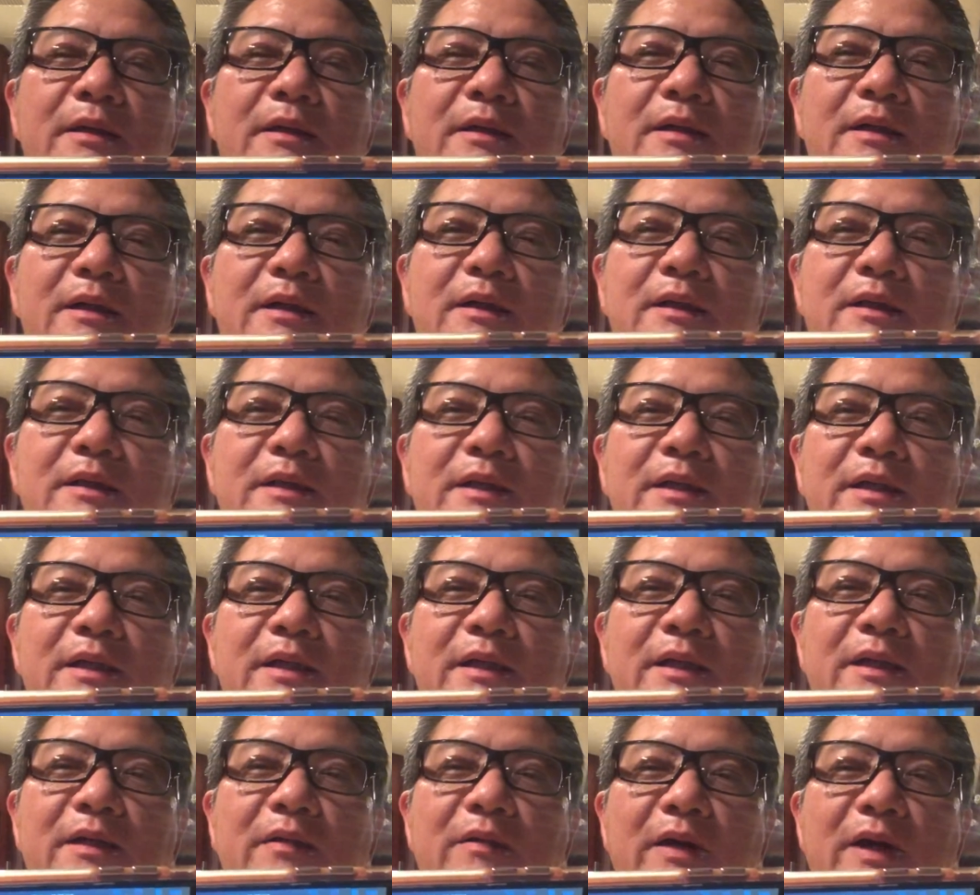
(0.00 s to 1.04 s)
à, thì
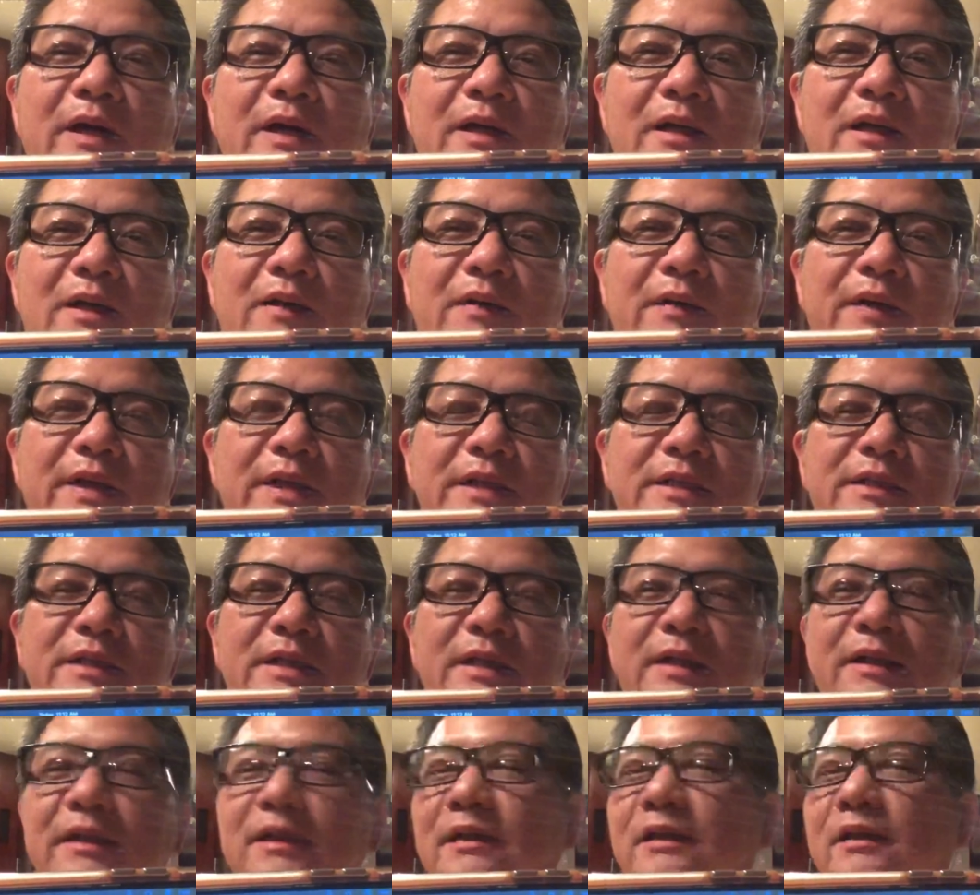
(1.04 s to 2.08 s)
ở ngoài Hà Nội
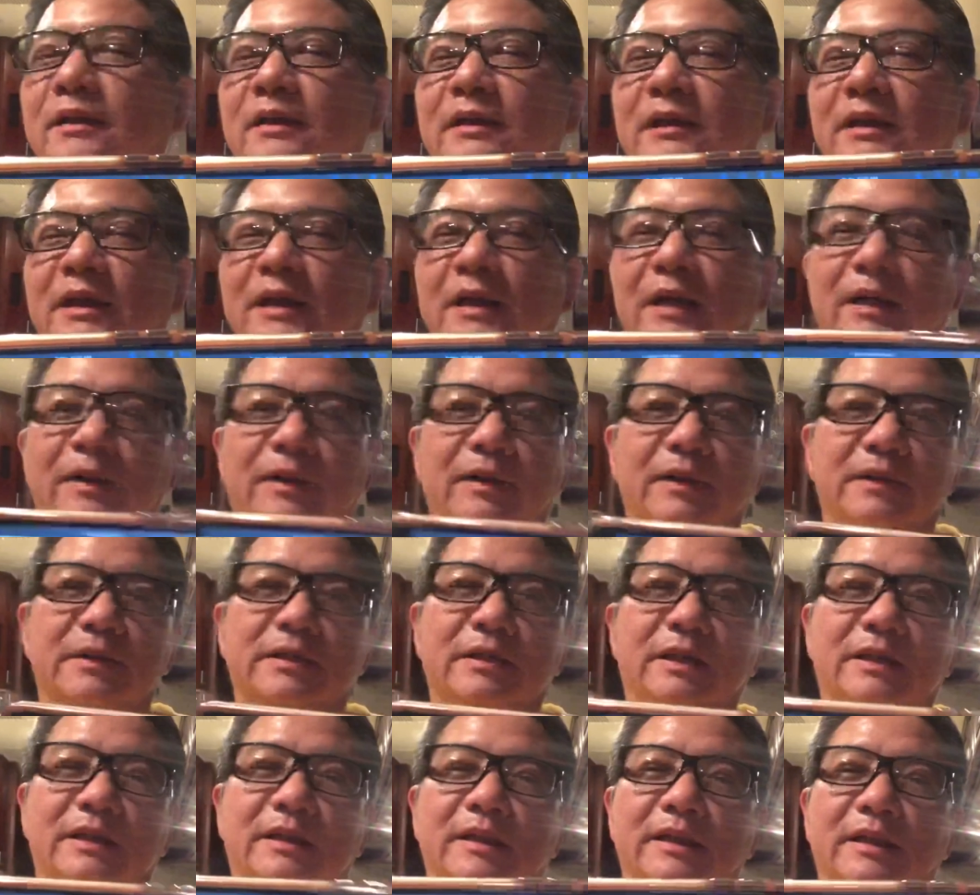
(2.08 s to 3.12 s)
trên ờ, đó đó
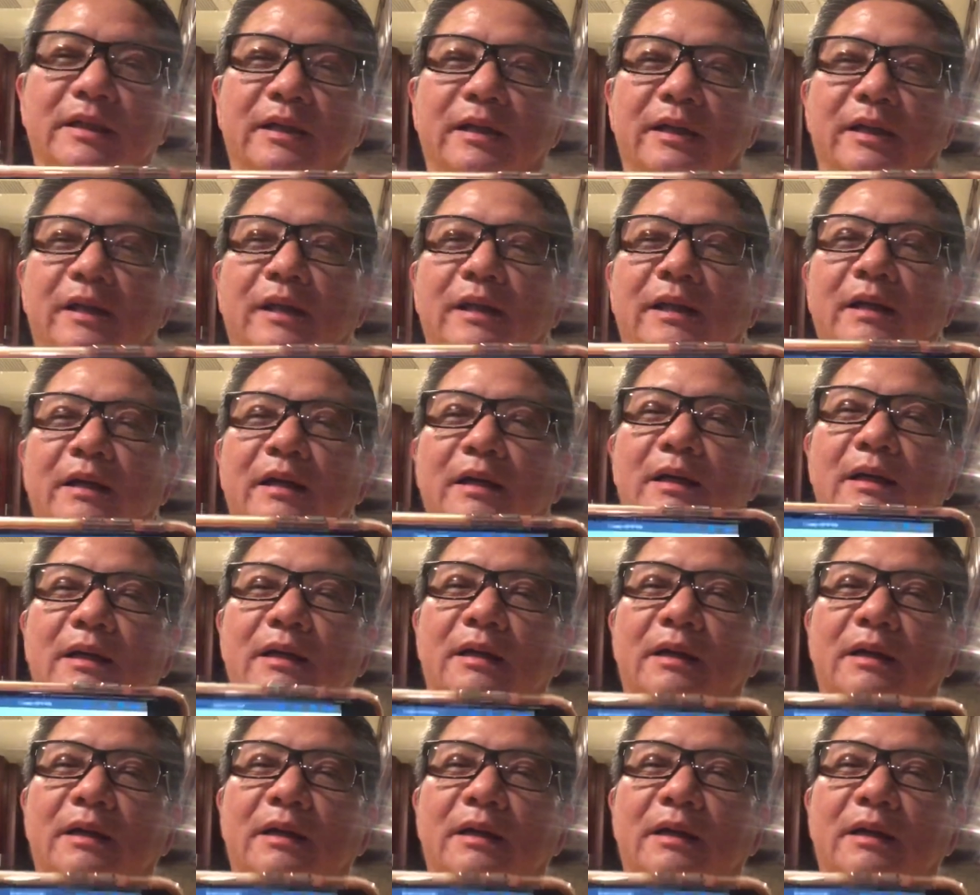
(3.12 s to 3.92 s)
trên cái ờ,